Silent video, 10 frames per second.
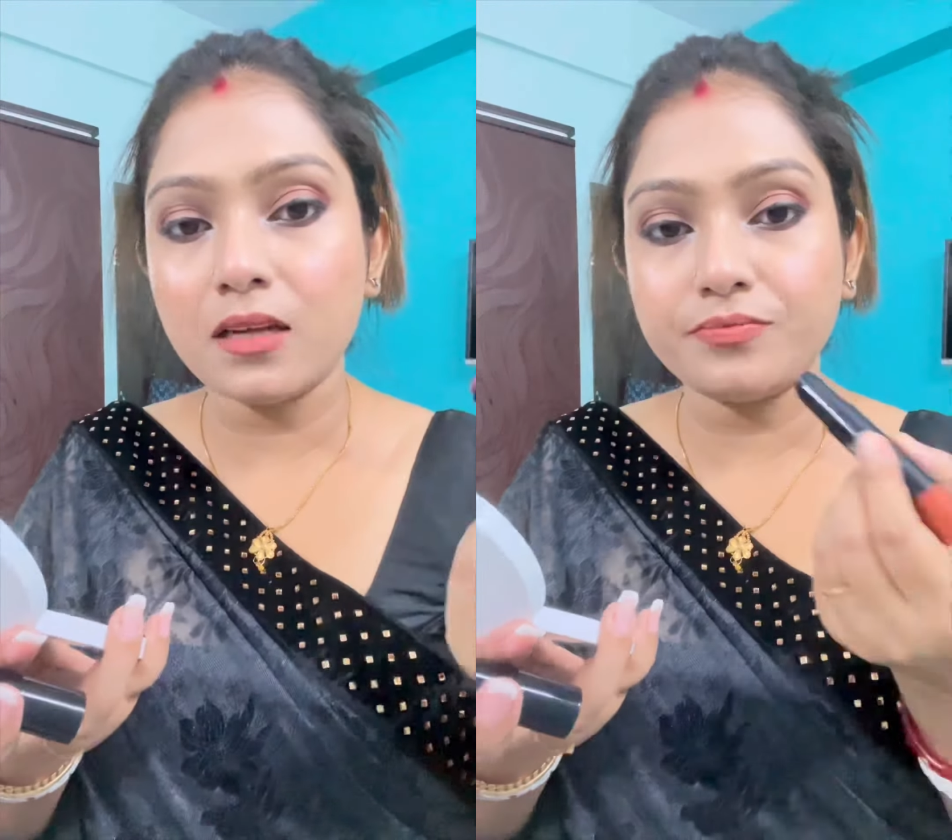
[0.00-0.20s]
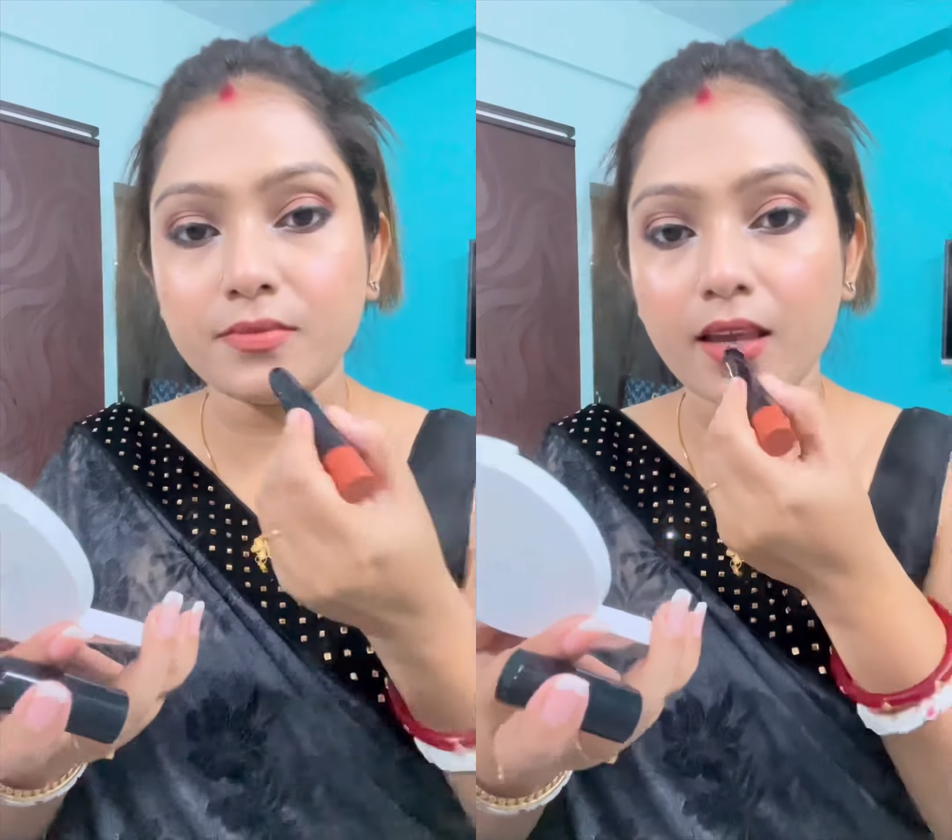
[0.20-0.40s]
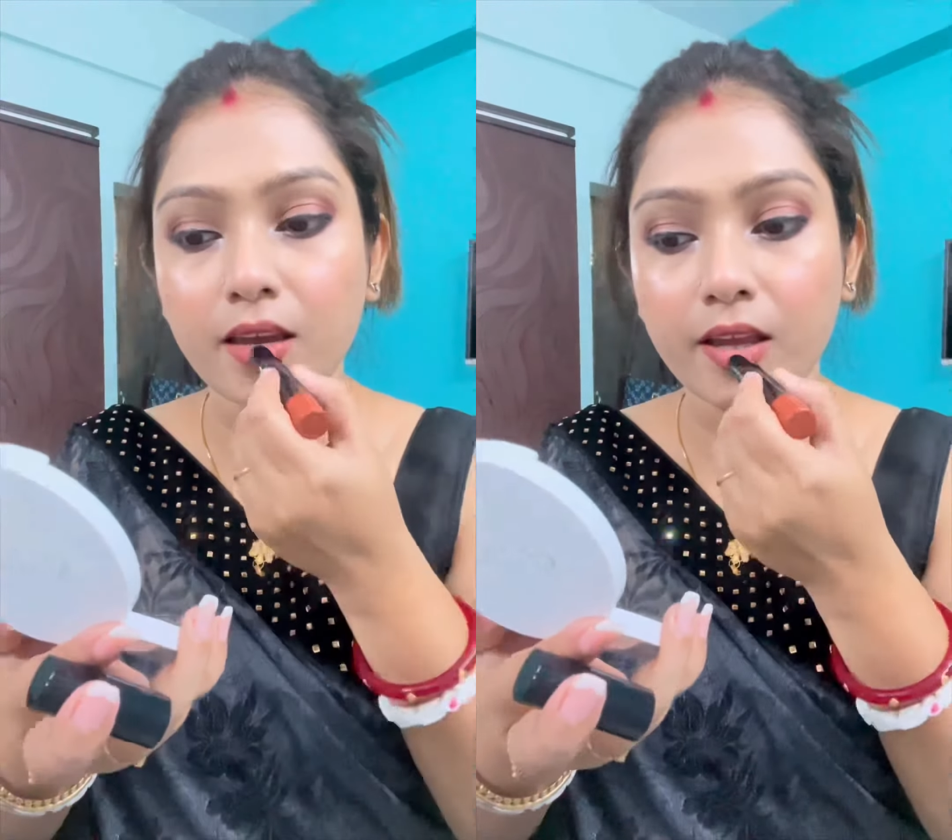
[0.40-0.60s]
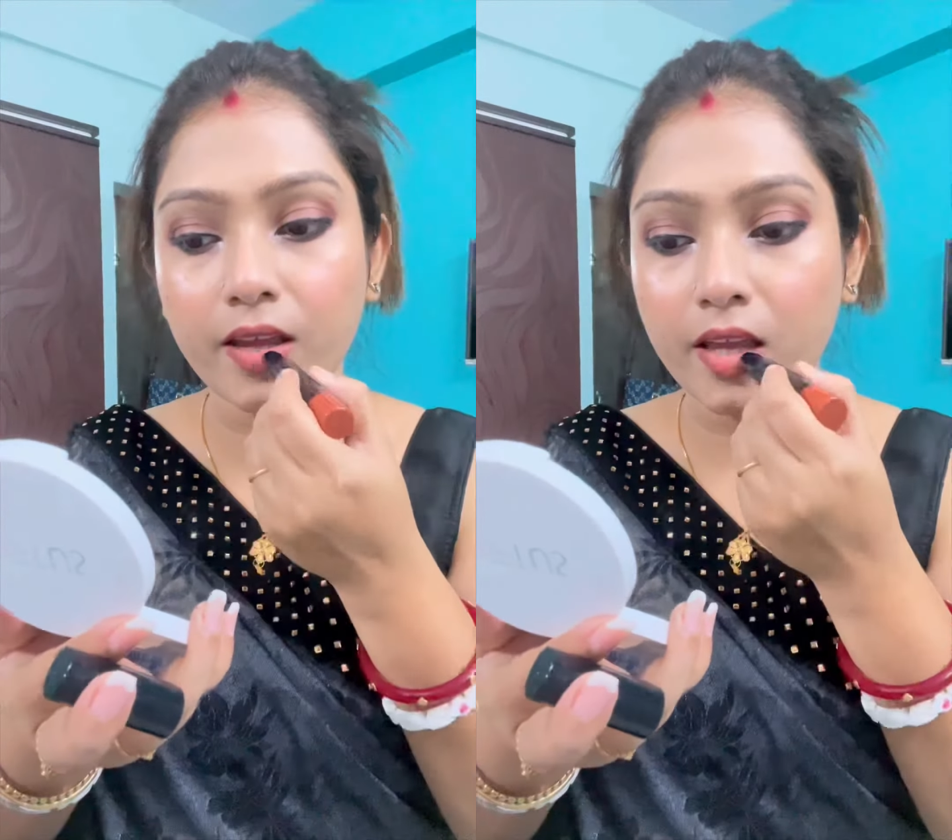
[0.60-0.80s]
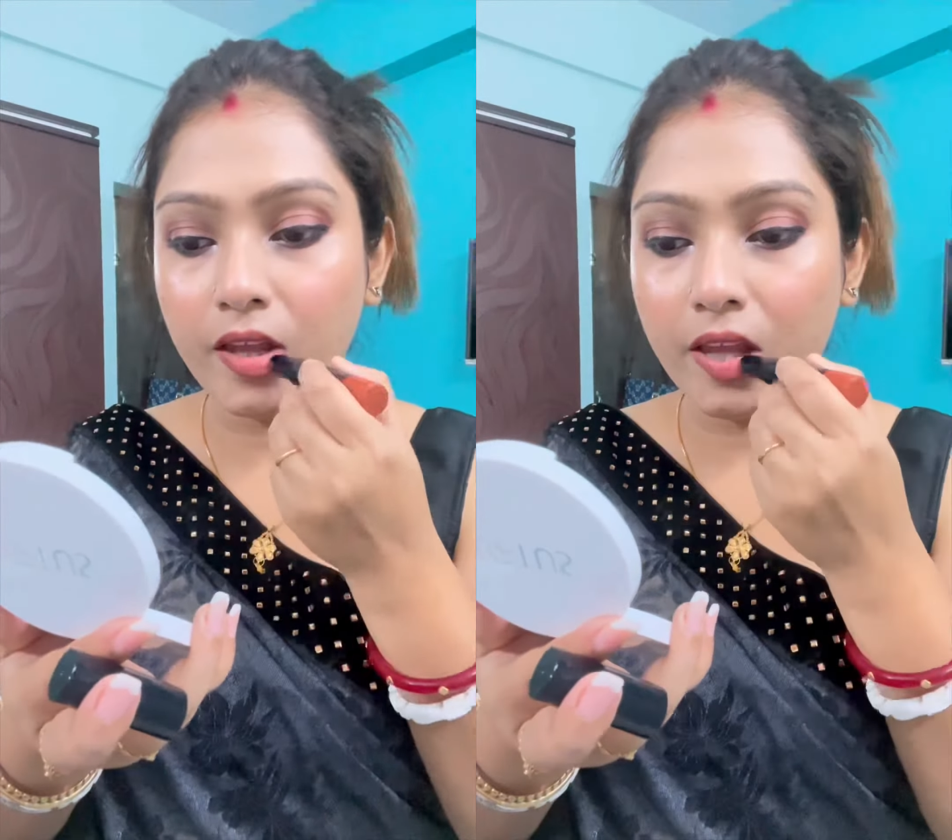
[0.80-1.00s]
আমার লিপস্টিক
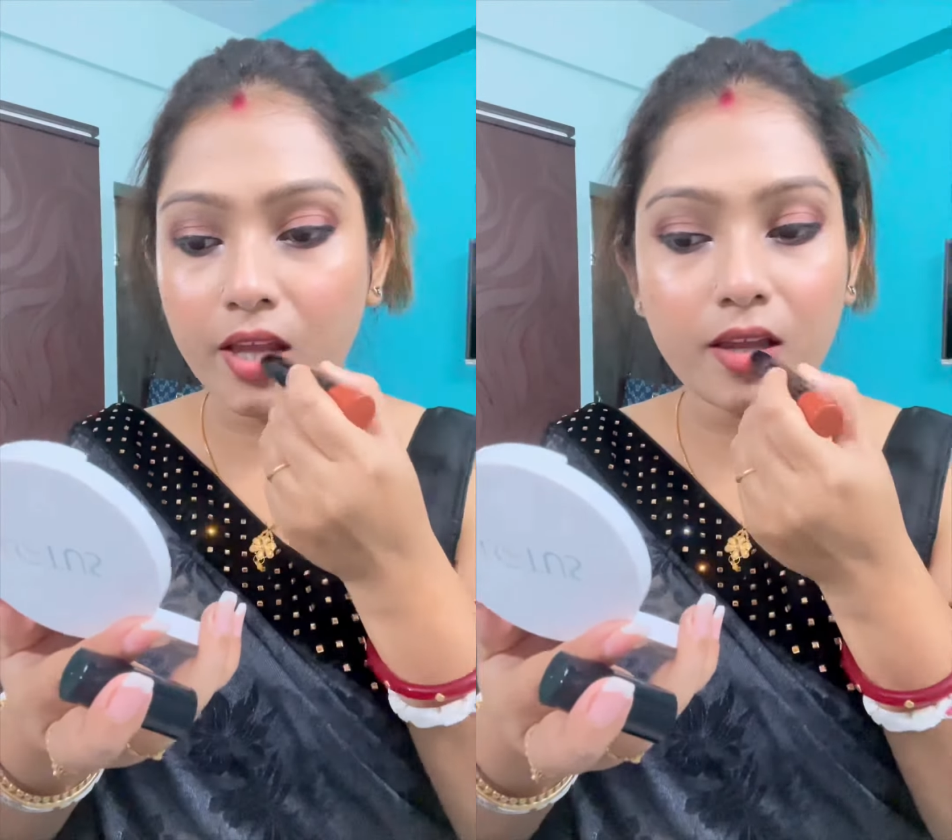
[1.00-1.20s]
কফি